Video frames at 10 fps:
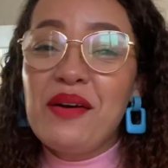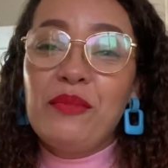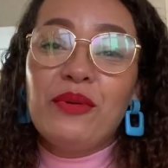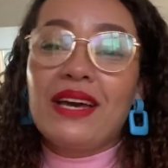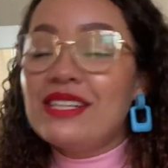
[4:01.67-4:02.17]

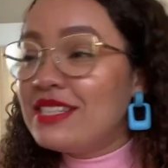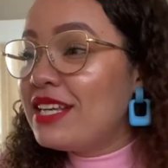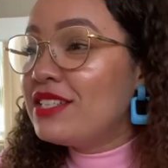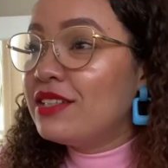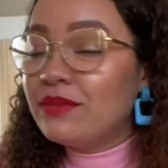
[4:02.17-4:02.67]
Porque,
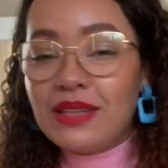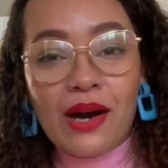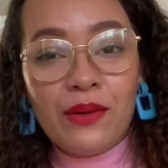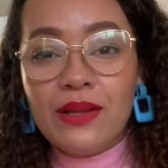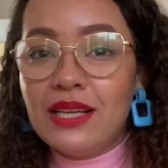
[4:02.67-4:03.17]
gente, não tá
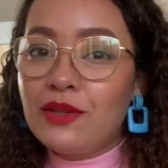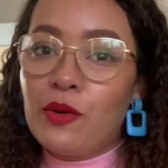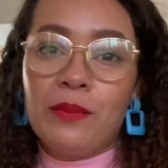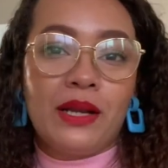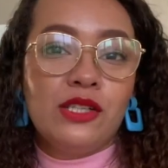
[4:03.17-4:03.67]
rolando
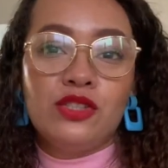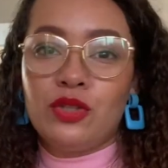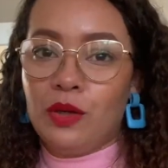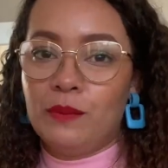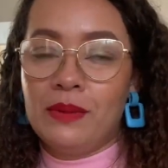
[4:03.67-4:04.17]
comprar no
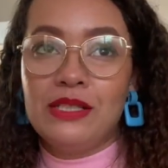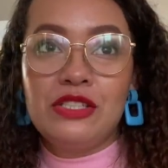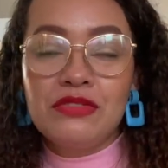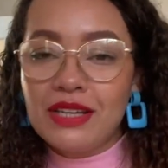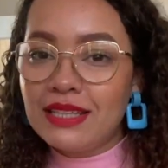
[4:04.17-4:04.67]
shopping,
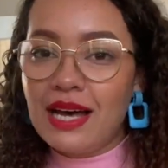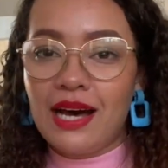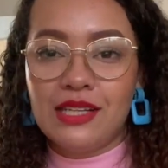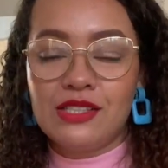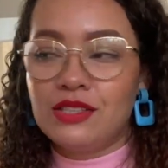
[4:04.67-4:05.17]
de
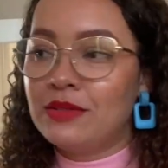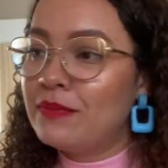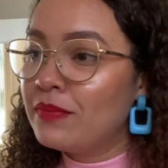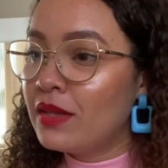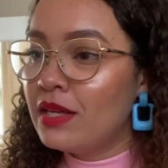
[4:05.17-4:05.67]
verdade.
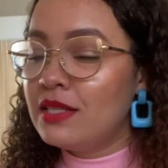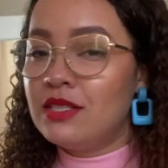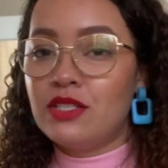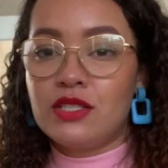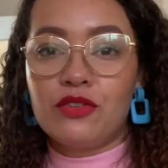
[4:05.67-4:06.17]

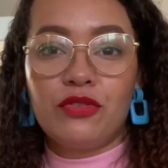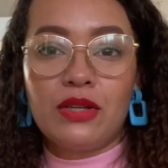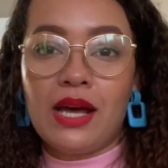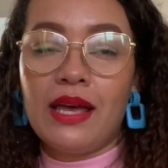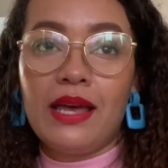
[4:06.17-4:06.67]
Esses dias eu fui
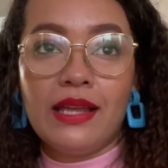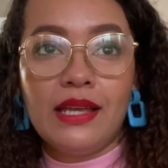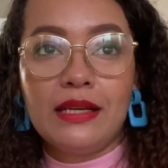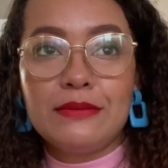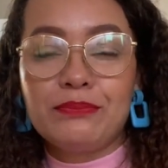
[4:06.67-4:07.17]
na
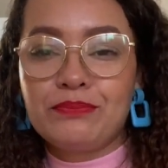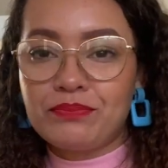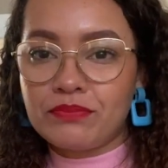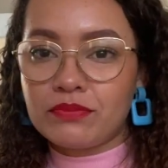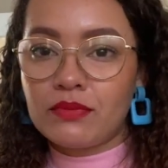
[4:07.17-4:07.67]
Renner,
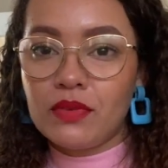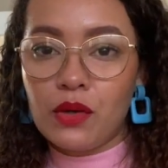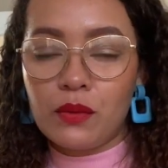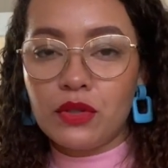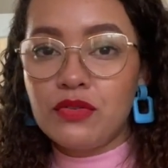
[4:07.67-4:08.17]

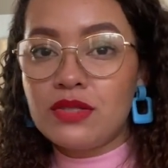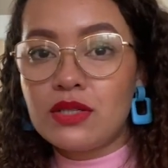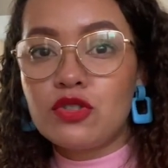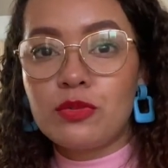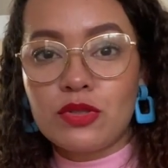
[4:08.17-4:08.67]
quando eu fiz as
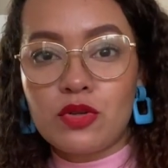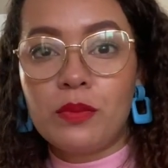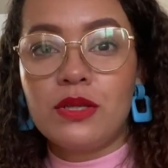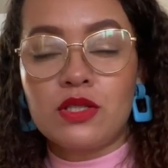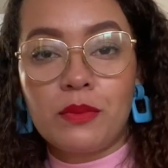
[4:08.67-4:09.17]
últimas
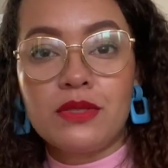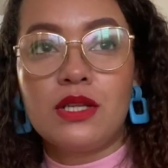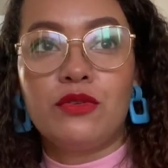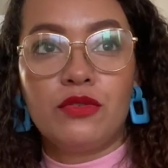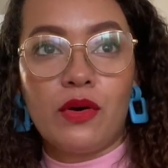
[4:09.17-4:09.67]
comprinhas, como eu sei
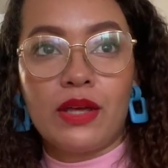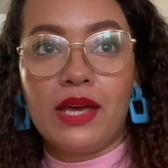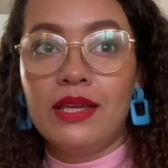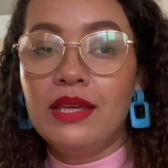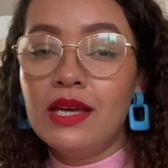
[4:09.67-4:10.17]
no vlog
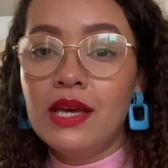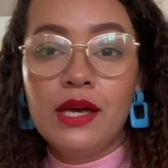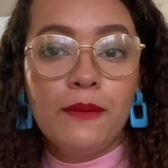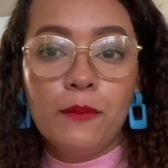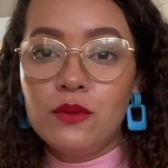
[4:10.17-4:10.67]
aí,
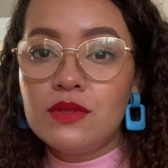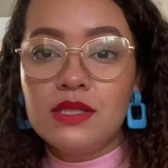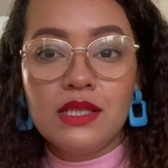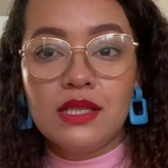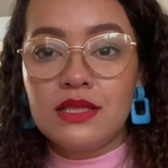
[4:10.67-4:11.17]

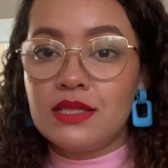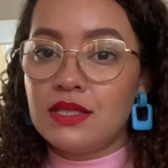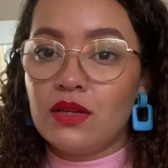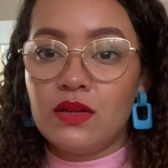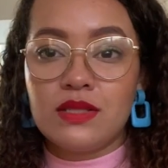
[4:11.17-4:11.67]
blusinha
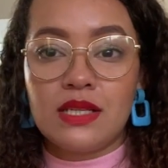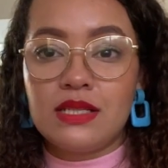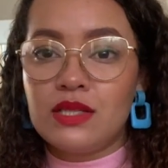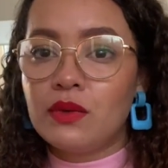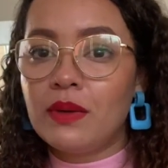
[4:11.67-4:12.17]
assim, ó,
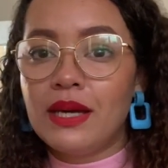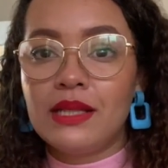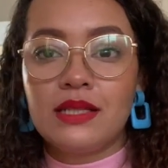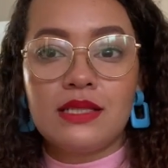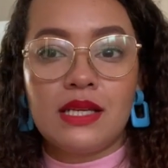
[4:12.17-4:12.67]

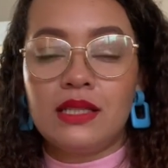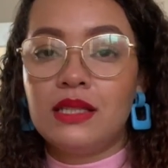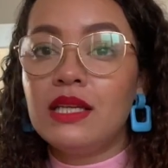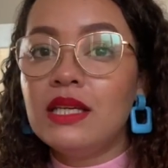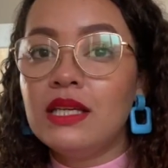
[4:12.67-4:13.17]
150,
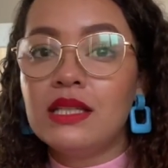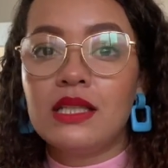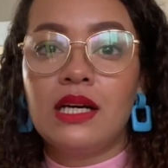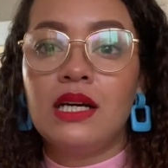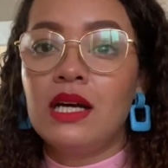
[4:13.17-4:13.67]

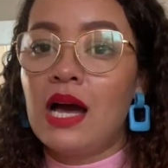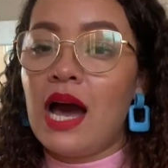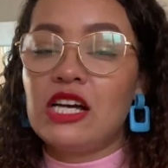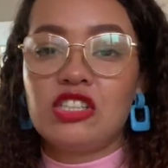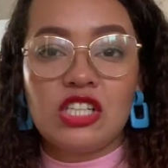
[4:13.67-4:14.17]
130,
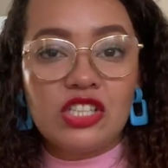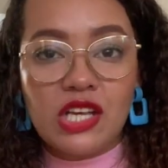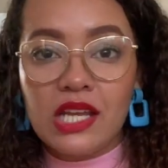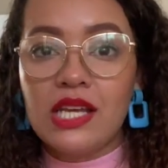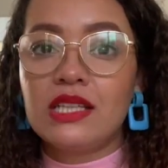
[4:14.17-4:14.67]
a
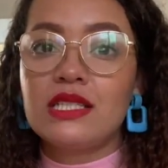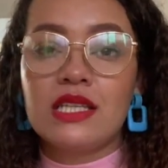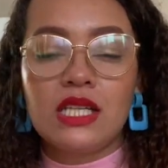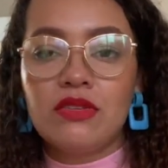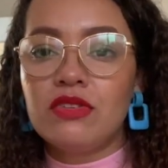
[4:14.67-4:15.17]
chechelenta
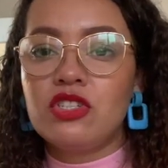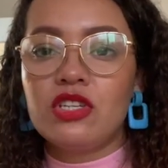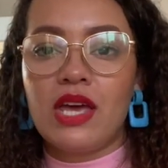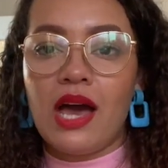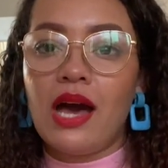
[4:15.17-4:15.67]
120
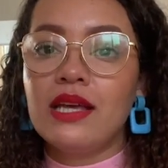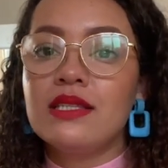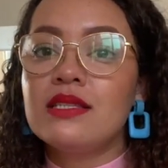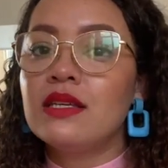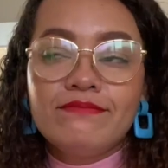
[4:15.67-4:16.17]

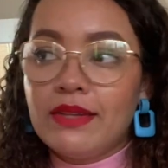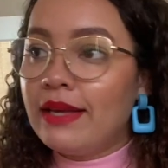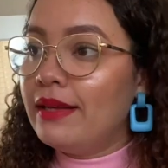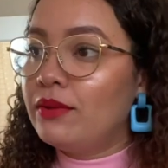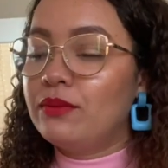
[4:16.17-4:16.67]
reais,
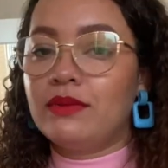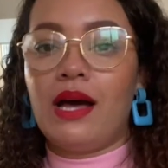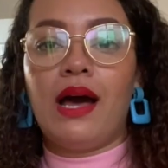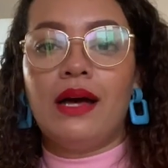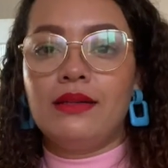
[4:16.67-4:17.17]
né? Não
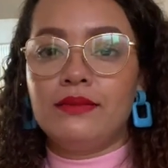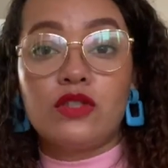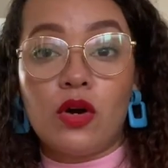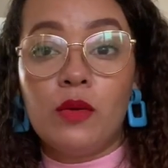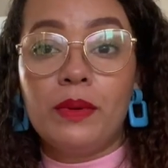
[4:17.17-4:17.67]
dá. Eu
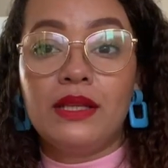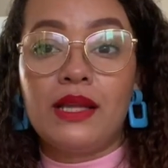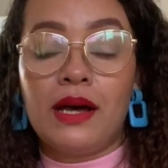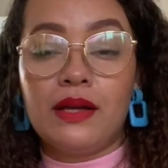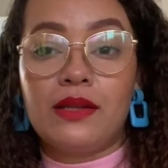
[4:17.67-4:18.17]
só comprei
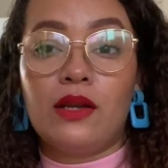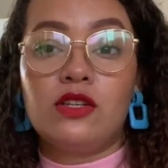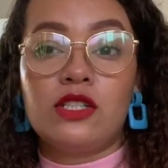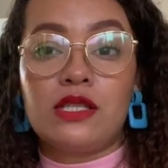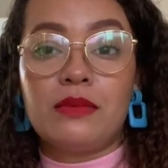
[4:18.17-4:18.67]
na, na
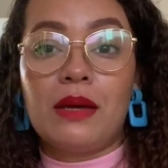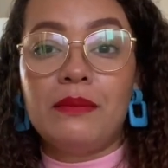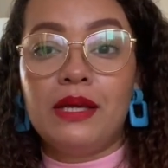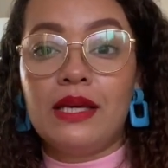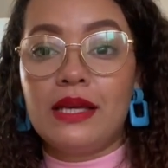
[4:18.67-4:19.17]
loja dessa minha
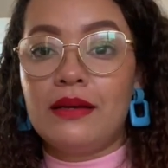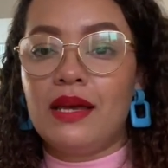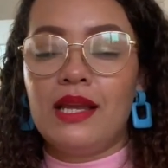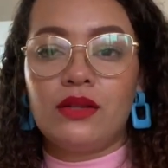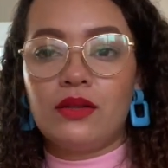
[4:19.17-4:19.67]
amiga,
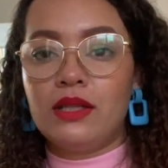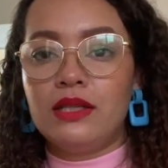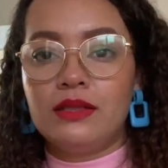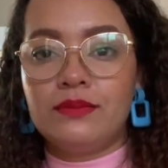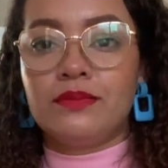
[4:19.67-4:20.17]
ela é toda...
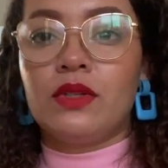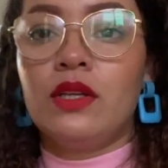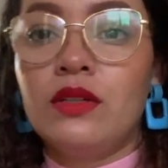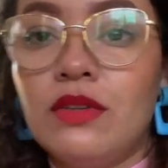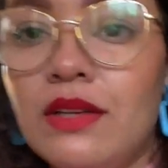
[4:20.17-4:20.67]

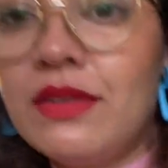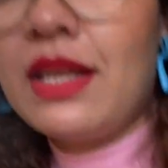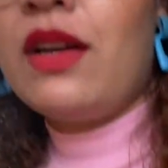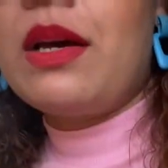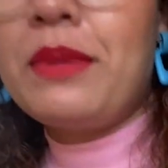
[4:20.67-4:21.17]
Não vou
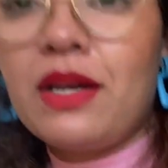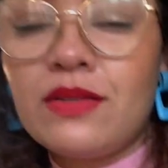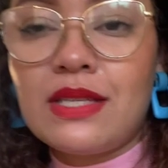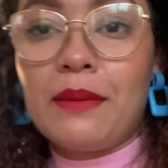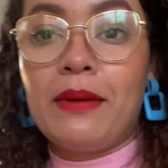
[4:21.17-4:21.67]
levantar não a minha
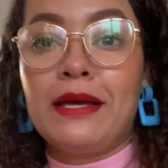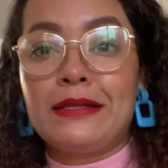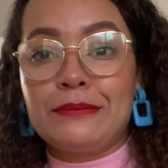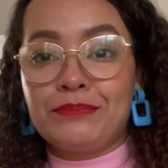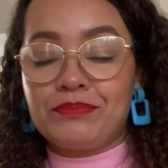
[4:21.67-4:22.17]
calça tá aberta.